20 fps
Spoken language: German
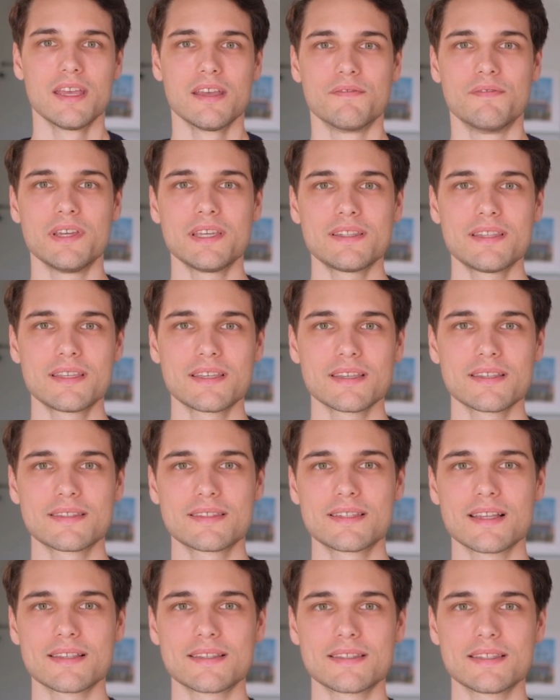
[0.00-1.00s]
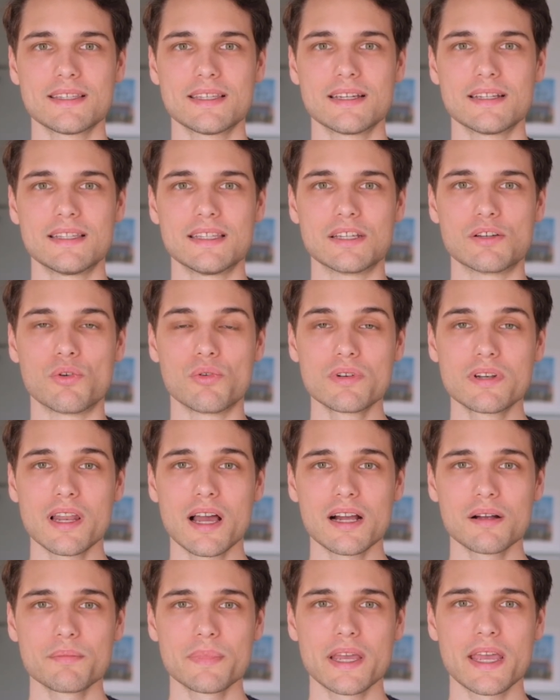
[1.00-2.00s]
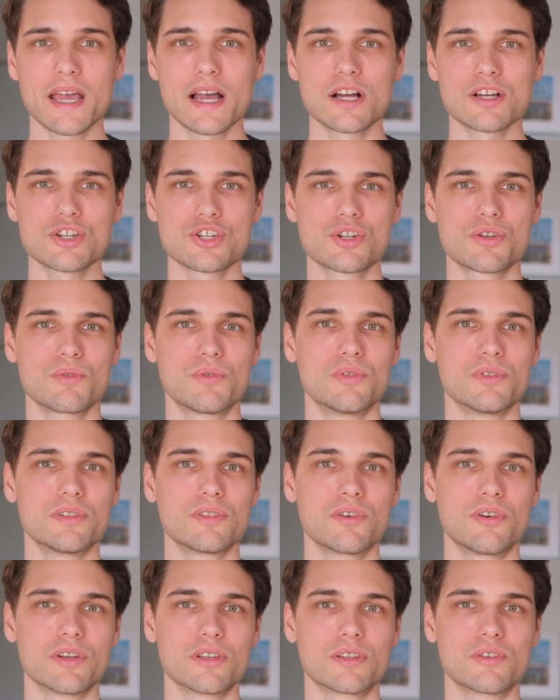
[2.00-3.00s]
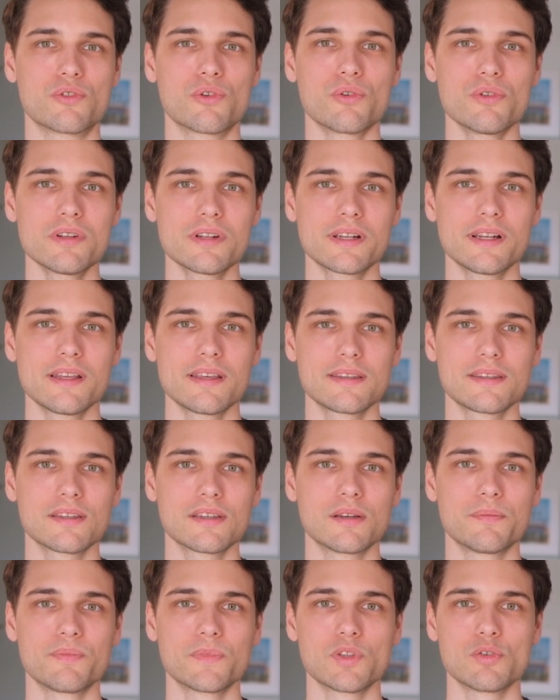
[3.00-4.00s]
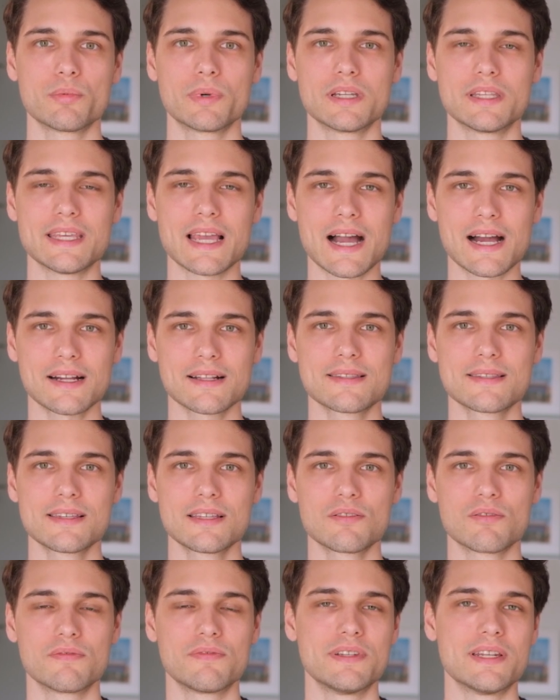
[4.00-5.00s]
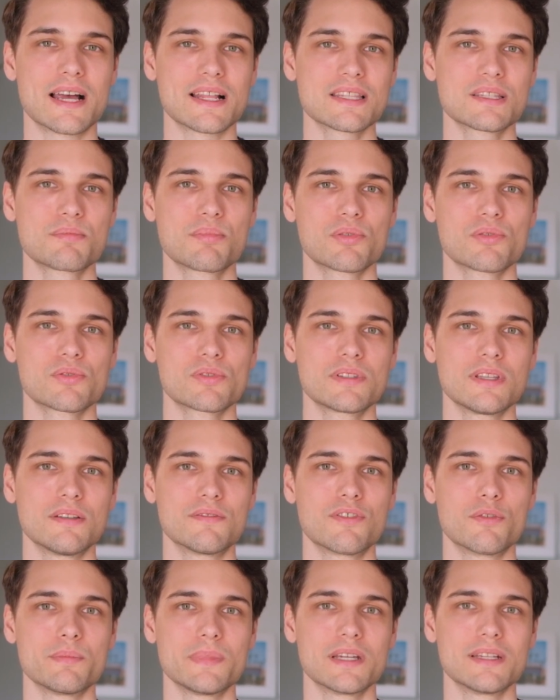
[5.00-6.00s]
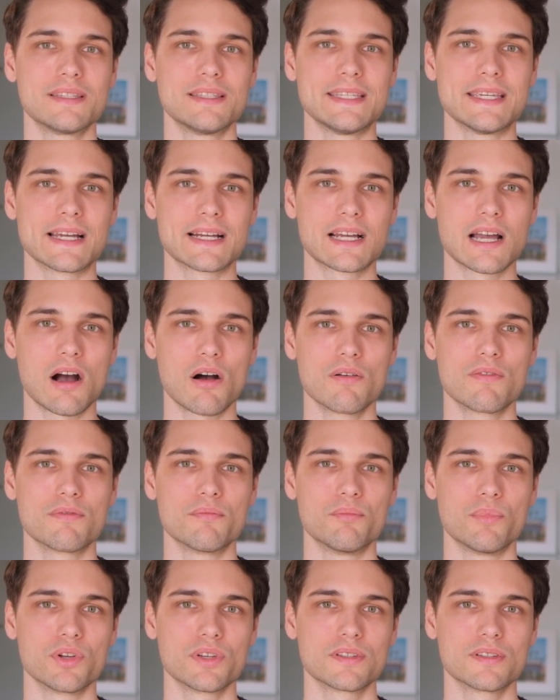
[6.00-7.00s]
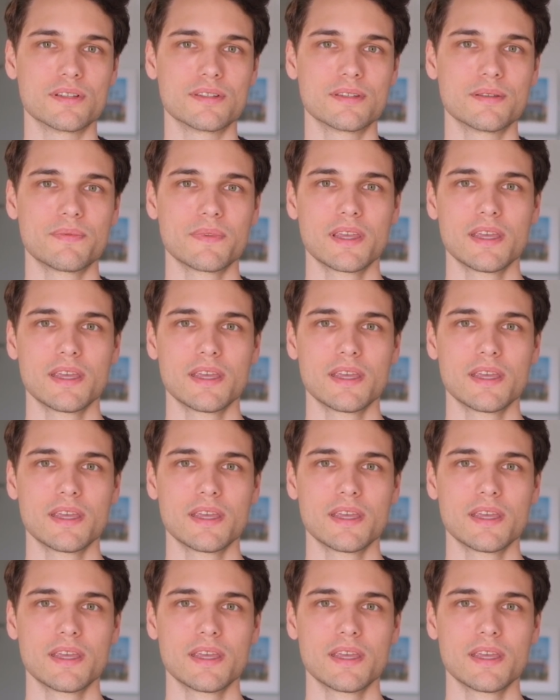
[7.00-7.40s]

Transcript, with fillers: Wichtig ist, dass ihr die Grundlagen beherrscht und euch gründlich ähm, über die Aktien und Finanzprodukte informiert, die ihr kaufen möchtet.